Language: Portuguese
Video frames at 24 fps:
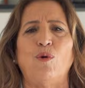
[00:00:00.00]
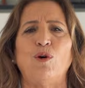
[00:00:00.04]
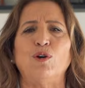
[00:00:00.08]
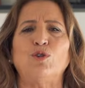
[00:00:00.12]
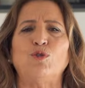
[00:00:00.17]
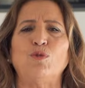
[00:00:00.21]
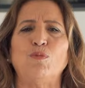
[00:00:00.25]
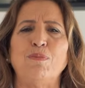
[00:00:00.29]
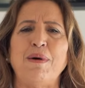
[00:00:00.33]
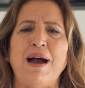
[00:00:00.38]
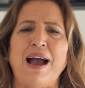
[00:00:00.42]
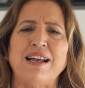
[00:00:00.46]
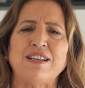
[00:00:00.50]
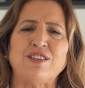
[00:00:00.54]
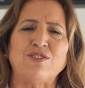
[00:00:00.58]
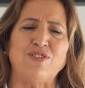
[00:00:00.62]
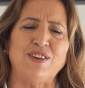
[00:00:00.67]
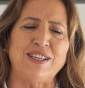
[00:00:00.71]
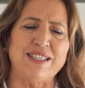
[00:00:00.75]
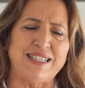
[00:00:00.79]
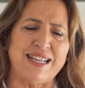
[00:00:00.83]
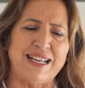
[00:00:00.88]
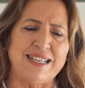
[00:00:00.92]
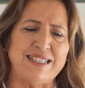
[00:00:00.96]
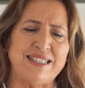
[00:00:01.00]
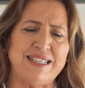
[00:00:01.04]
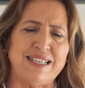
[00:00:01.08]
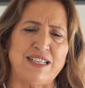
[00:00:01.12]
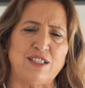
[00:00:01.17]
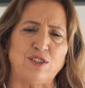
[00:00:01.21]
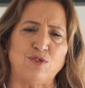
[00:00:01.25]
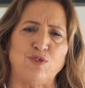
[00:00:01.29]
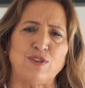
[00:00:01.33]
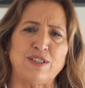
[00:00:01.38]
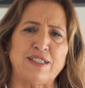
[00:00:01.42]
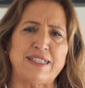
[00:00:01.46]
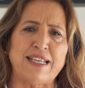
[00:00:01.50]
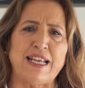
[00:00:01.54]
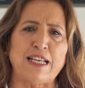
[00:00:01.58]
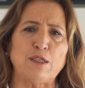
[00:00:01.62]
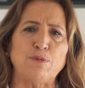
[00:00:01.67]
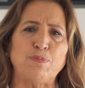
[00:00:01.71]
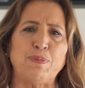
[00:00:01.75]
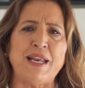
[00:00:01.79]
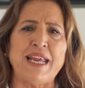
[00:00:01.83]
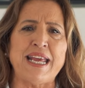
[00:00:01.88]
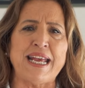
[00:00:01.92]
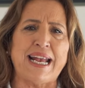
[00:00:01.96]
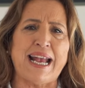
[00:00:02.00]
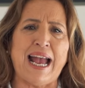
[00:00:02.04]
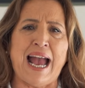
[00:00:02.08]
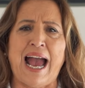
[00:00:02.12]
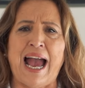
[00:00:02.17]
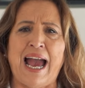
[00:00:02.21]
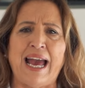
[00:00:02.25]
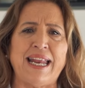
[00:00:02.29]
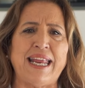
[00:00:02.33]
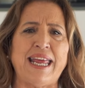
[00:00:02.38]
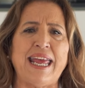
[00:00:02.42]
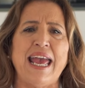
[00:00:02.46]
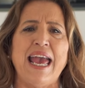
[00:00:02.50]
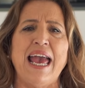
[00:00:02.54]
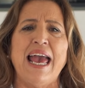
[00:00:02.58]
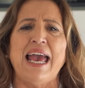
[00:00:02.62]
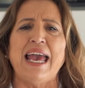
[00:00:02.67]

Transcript: Quanto mais fantasias vocês brincarem,